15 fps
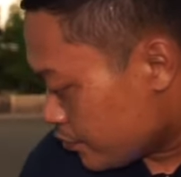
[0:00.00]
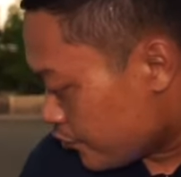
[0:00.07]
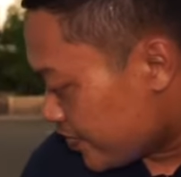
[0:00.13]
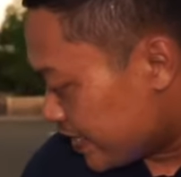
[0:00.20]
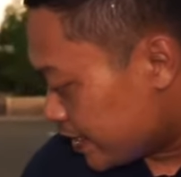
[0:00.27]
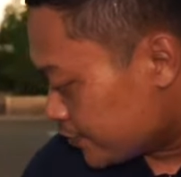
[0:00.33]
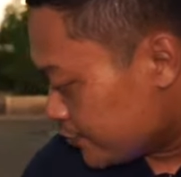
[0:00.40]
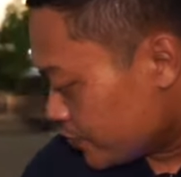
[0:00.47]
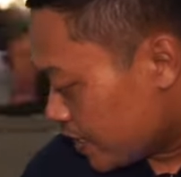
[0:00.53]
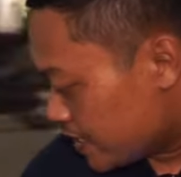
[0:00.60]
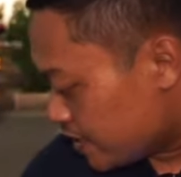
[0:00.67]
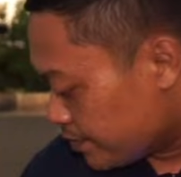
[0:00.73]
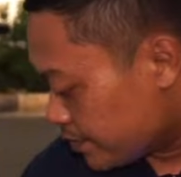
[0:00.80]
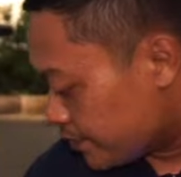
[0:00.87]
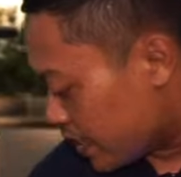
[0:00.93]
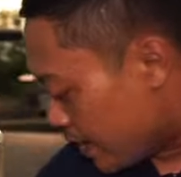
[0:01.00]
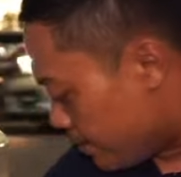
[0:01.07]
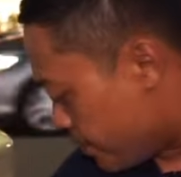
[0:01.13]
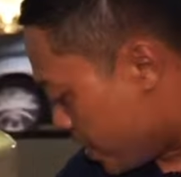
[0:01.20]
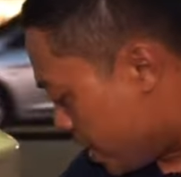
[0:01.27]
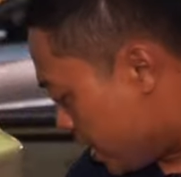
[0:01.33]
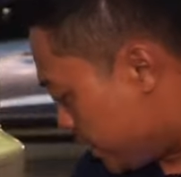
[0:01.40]
Velg juga ada
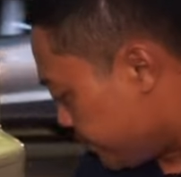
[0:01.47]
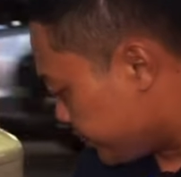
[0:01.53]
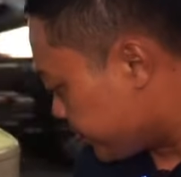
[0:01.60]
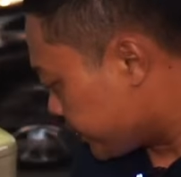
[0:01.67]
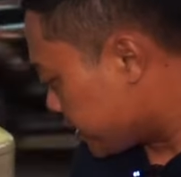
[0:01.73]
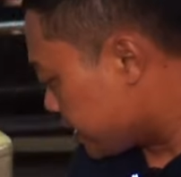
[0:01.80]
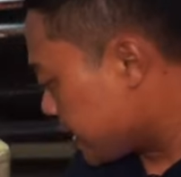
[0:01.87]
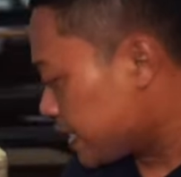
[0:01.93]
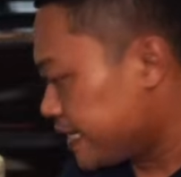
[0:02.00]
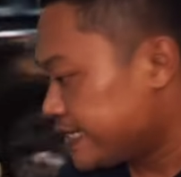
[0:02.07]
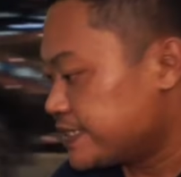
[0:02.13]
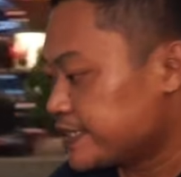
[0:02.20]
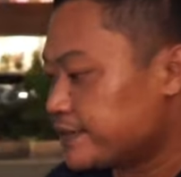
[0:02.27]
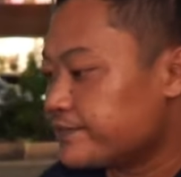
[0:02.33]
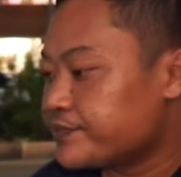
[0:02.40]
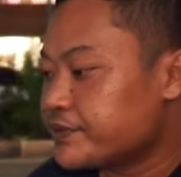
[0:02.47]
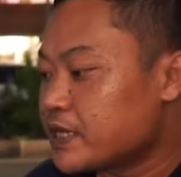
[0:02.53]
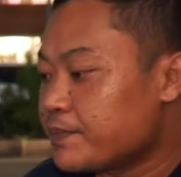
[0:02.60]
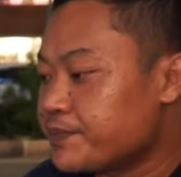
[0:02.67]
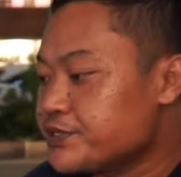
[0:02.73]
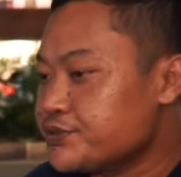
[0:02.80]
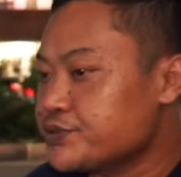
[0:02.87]
beberapa yang lecet,
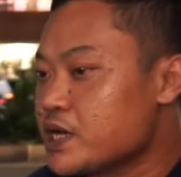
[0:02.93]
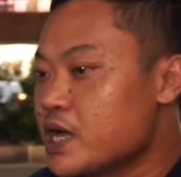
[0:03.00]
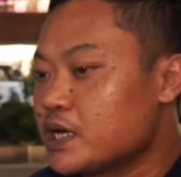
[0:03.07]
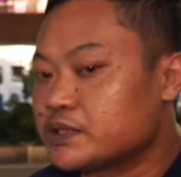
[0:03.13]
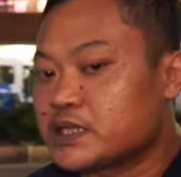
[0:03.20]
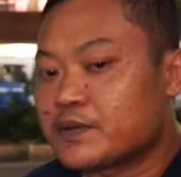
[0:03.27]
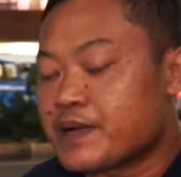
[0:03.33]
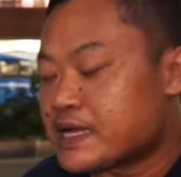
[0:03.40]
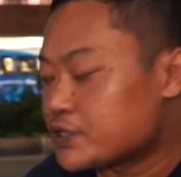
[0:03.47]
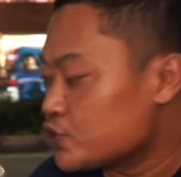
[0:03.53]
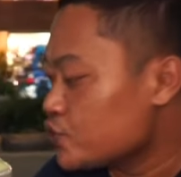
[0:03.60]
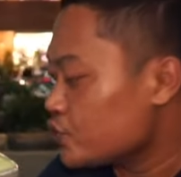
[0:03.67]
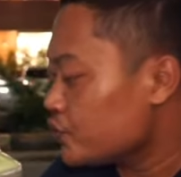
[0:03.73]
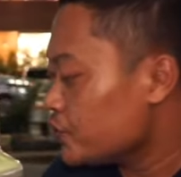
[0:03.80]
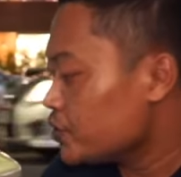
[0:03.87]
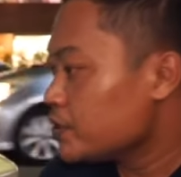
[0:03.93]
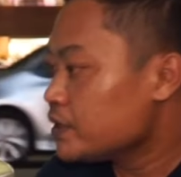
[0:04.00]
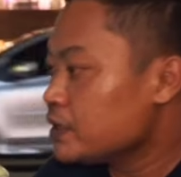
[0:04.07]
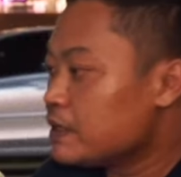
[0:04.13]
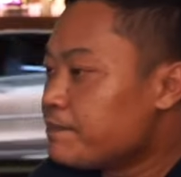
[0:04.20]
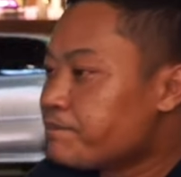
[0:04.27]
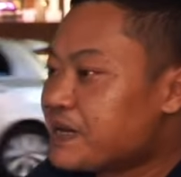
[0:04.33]
tapi sudah termasuk
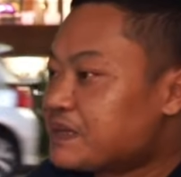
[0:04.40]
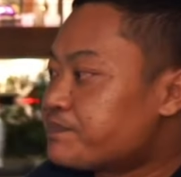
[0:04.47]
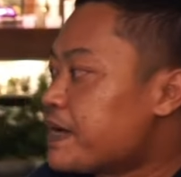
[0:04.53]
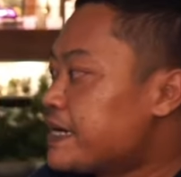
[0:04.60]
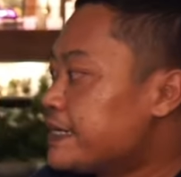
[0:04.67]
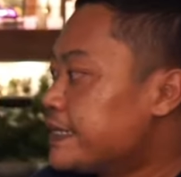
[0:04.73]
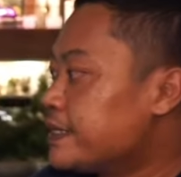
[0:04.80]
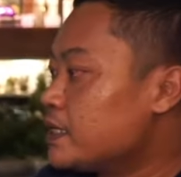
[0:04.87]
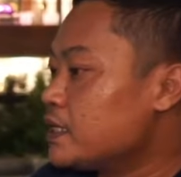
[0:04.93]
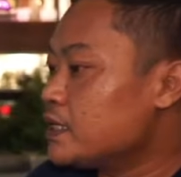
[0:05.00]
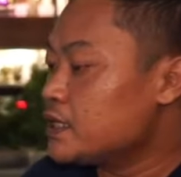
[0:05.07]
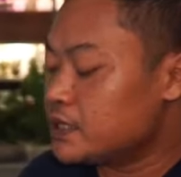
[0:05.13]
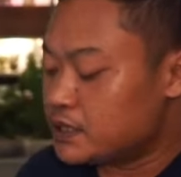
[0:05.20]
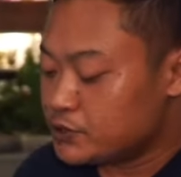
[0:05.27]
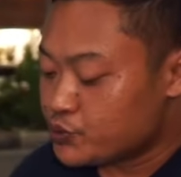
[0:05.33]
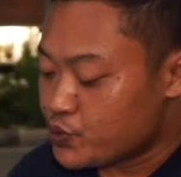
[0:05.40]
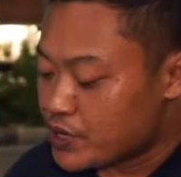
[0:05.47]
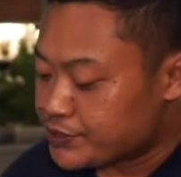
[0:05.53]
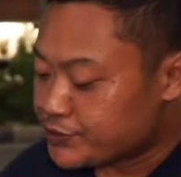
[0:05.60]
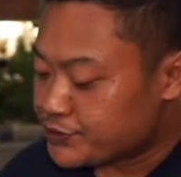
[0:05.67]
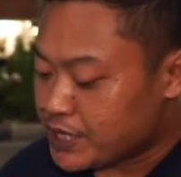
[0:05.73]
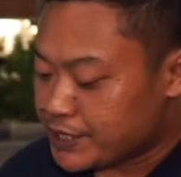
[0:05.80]
4 panel
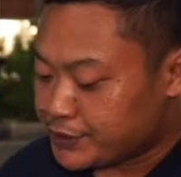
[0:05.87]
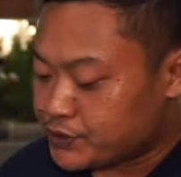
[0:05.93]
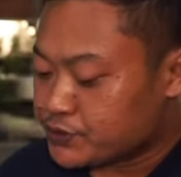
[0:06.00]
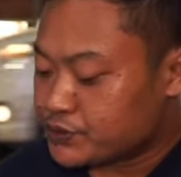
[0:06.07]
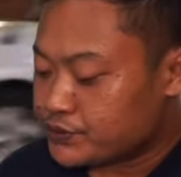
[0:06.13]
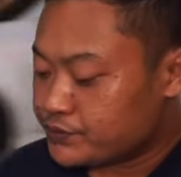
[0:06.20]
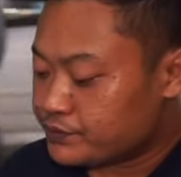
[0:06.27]
2 juta itu.